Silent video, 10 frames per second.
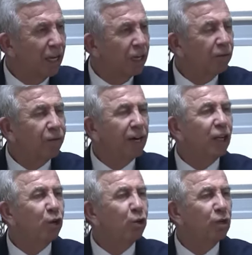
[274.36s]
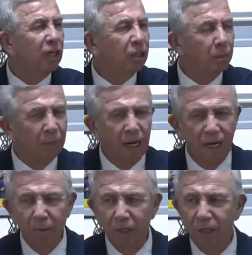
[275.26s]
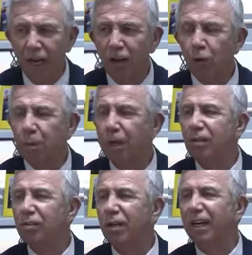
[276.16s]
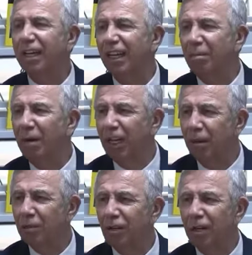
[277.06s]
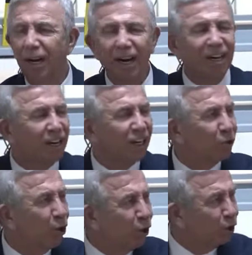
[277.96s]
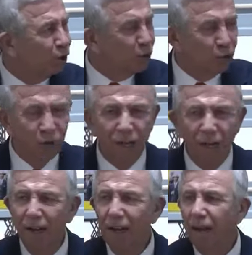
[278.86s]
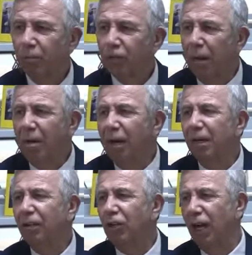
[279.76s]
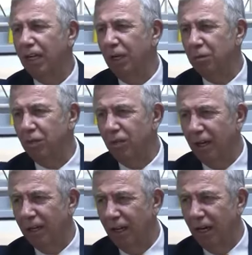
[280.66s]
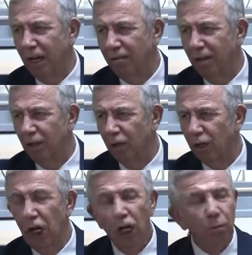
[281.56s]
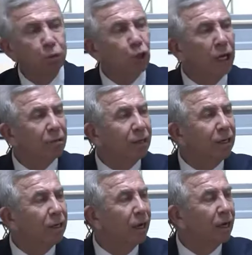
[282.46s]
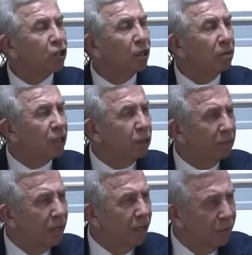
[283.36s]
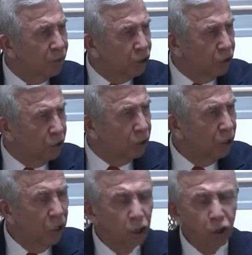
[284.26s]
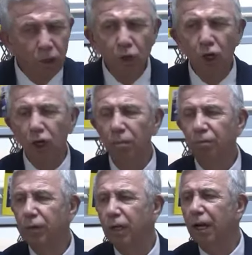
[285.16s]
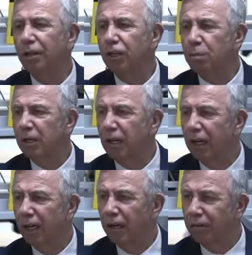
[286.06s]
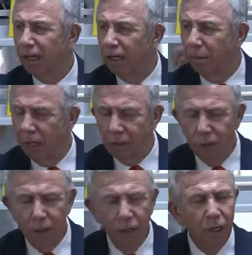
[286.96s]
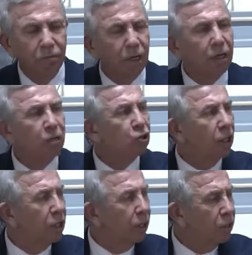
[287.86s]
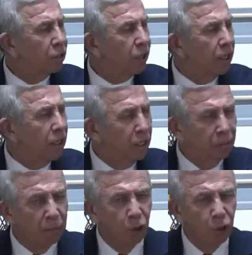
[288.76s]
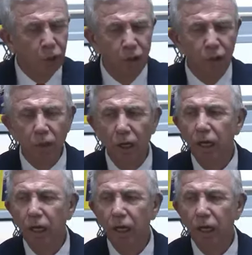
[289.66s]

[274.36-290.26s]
ifade hürriyeti bağlamında Avrupa İnsan Hakları Mahkemesi kararları doğrultusunda tamamına takipsizlik kararı veriliyor. Bu davanın açılması bile yanlıştır. Umuyorum yanlış bir karar verilmez ve inşallah Sayın İmamoğlu'nun